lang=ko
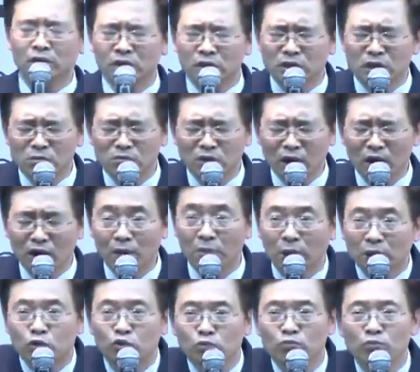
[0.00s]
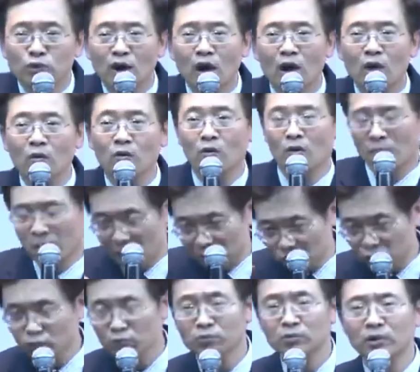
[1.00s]
어떤 질문을 할까 막 준비하고
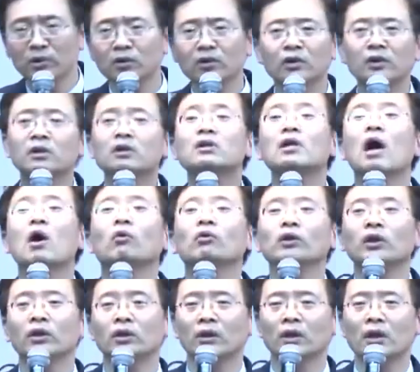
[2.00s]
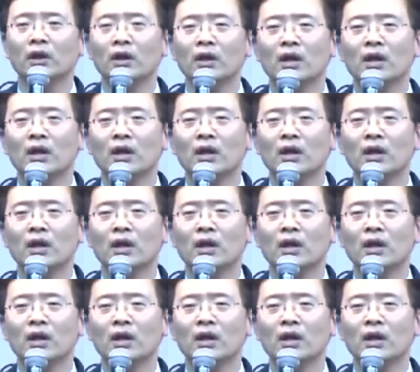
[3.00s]
막 준비, 어, 그 가운데